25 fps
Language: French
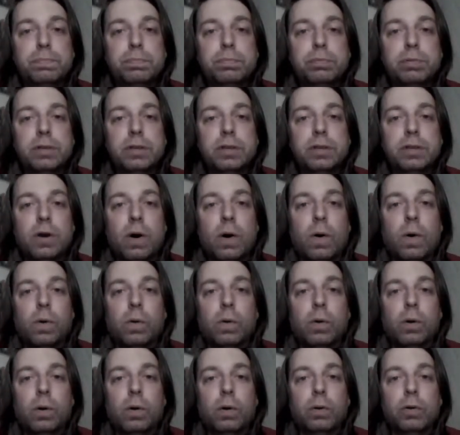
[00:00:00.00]
puis
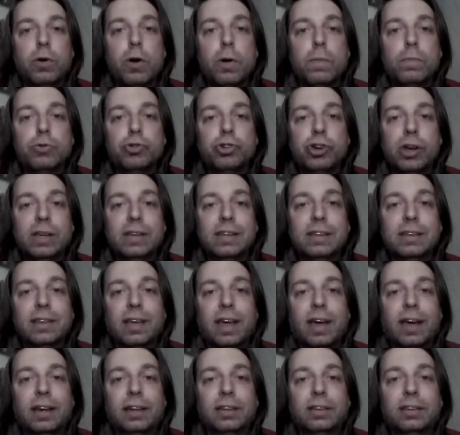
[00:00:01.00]
ont un objet qui
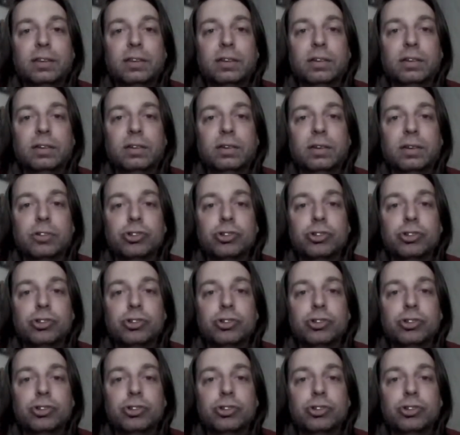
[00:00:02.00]
traîne de